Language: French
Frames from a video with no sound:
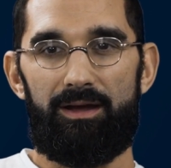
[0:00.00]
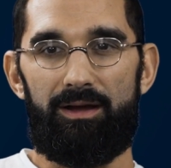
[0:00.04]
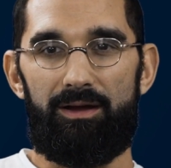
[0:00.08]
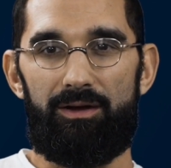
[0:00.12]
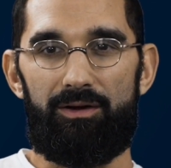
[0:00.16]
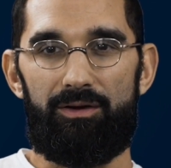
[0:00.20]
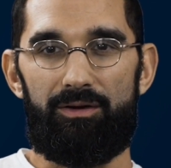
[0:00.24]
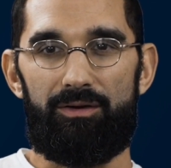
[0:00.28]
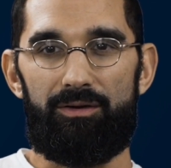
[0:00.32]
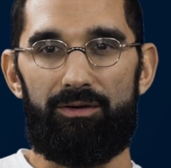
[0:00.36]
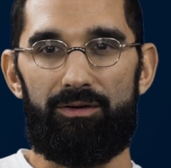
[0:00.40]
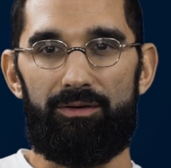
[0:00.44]

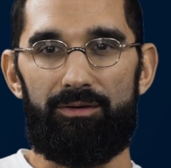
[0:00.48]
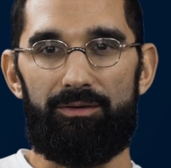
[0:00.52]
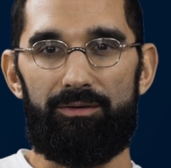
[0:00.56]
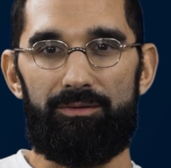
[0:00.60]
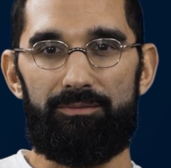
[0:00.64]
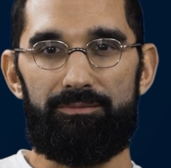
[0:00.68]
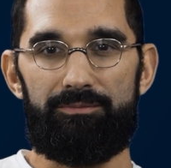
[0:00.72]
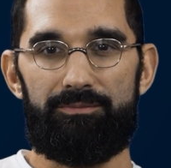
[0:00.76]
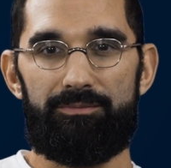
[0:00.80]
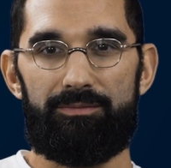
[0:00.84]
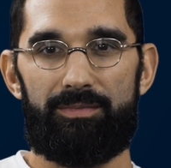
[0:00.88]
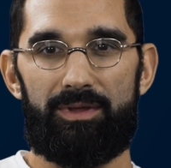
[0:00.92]
euh,
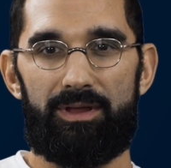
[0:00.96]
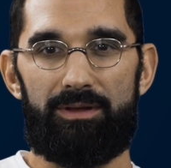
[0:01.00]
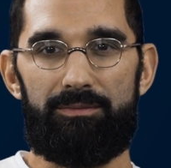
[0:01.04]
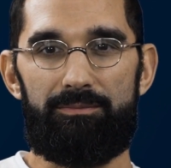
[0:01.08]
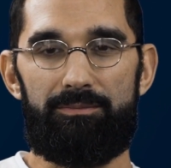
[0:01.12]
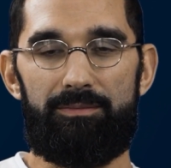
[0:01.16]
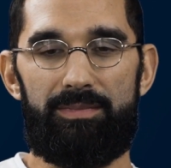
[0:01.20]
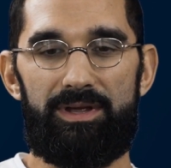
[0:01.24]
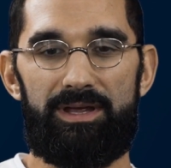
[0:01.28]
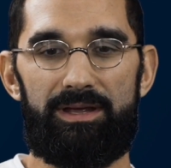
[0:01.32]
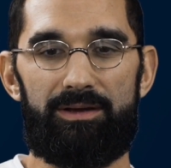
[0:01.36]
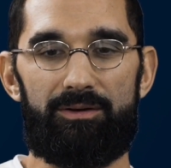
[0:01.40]

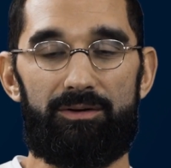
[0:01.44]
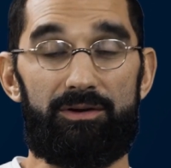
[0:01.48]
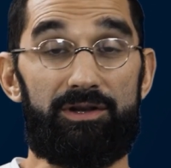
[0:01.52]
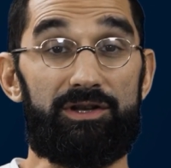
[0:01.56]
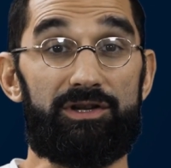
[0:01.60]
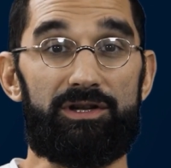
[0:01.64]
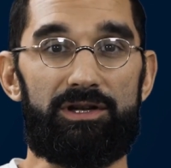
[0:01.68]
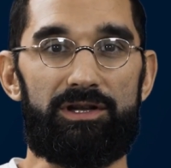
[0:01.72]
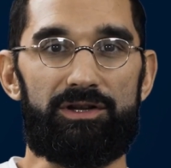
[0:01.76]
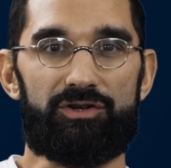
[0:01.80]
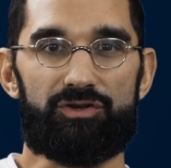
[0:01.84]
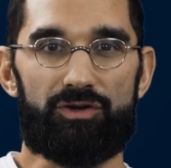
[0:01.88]
mais
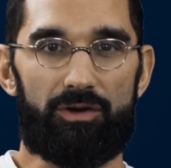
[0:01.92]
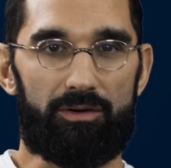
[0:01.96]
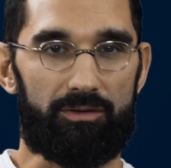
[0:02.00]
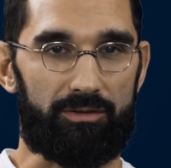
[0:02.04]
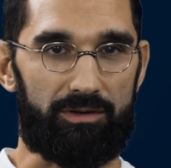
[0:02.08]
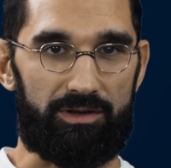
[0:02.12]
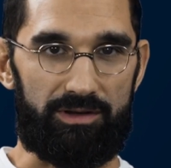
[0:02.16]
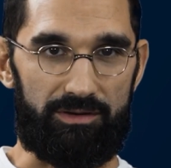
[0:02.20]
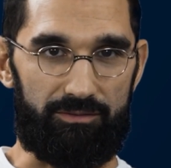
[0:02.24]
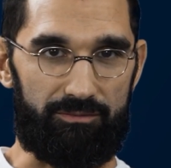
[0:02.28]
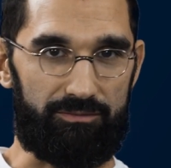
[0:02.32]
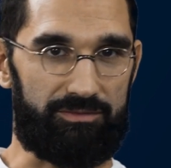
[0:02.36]
les, gens
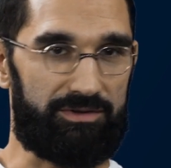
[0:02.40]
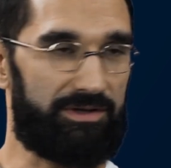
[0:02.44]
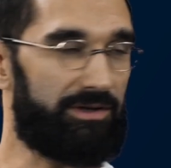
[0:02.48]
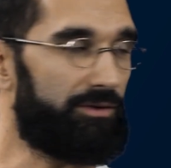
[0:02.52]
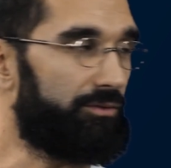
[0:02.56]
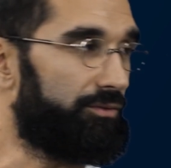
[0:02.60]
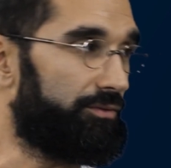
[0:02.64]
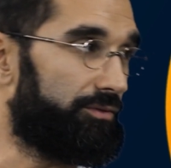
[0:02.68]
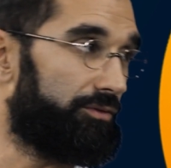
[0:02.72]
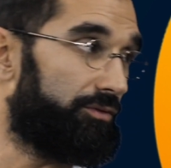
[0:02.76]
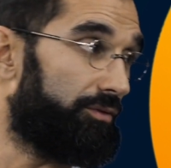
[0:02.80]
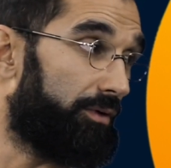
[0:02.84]
qui nous
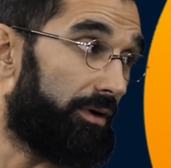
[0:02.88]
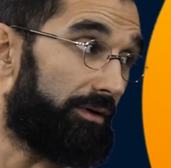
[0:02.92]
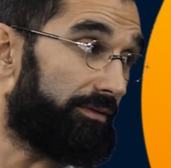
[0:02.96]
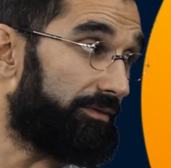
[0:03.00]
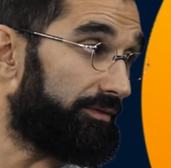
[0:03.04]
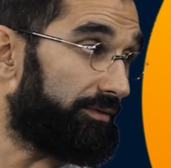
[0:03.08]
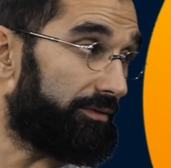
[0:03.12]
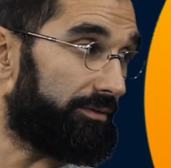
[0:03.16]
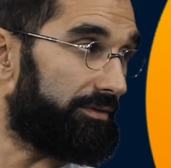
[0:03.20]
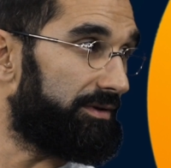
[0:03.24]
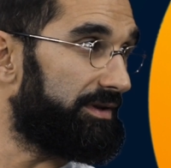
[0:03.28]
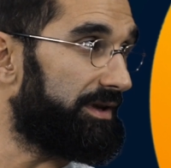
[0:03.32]
écoutent
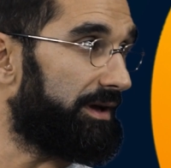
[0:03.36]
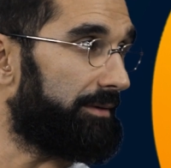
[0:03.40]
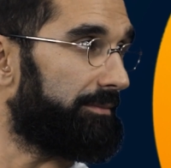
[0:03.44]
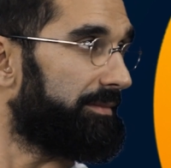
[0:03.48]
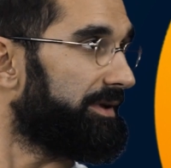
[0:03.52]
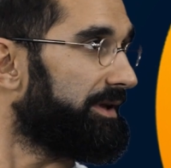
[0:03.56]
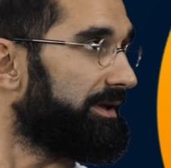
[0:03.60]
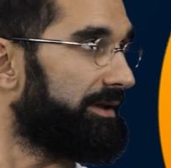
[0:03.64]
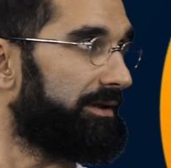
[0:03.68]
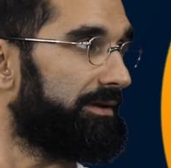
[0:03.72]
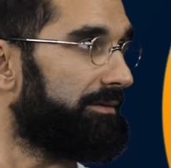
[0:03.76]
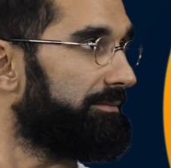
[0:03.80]
doivent se dire,
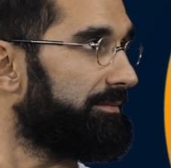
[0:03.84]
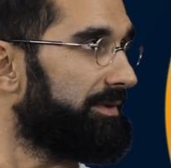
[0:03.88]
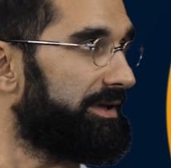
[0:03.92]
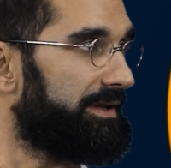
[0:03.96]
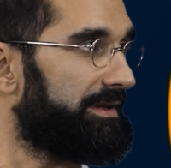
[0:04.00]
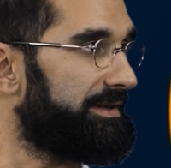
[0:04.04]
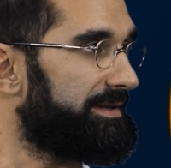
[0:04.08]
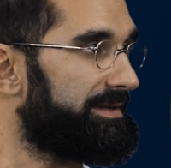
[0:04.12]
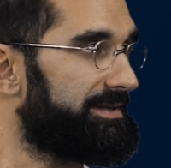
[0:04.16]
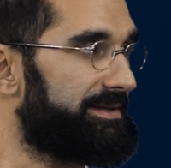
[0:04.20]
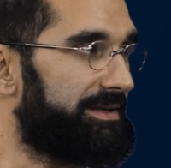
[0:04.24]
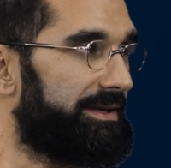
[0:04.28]
mais,
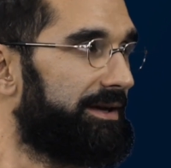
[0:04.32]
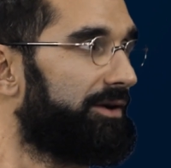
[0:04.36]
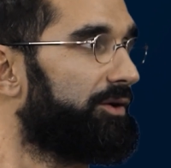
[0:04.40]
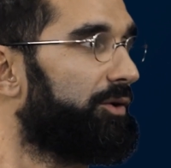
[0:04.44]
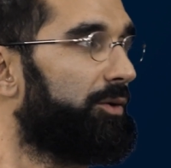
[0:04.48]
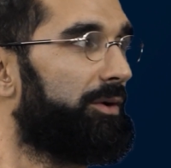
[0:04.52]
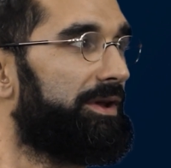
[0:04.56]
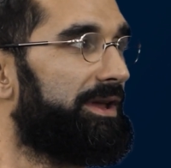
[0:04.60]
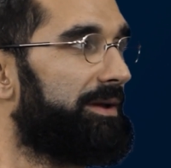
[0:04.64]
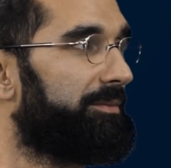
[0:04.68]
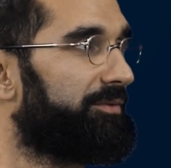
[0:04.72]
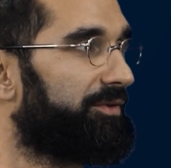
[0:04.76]
c'est
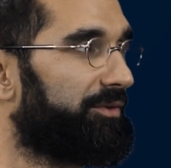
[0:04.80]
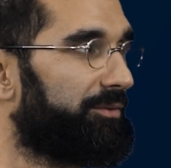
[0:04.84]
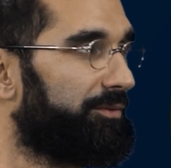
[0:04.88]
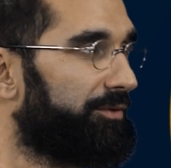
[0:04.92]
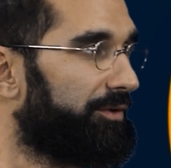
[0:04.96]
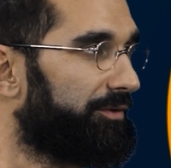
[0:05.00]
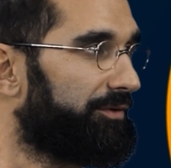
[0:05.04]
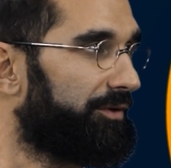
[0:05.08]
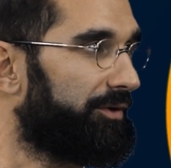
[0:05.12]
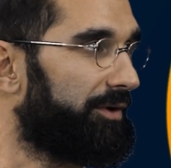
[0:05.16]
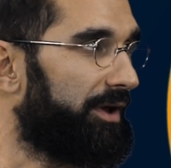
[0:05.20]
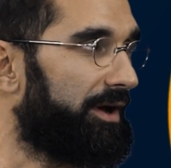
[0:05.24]
incroyable ce
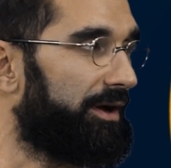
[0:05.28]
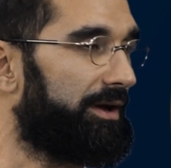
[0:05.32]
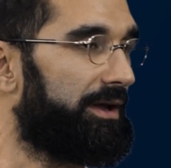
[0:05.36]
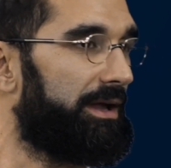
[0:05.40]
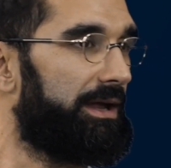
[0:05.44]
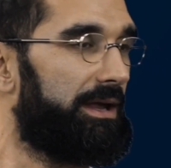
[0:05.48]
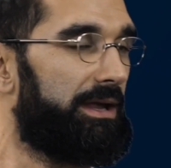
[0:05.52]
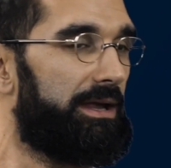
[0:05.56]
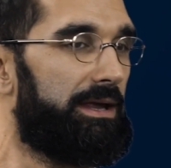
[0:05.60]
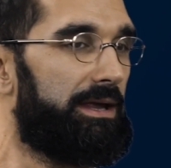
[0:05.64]
qu'on entend là.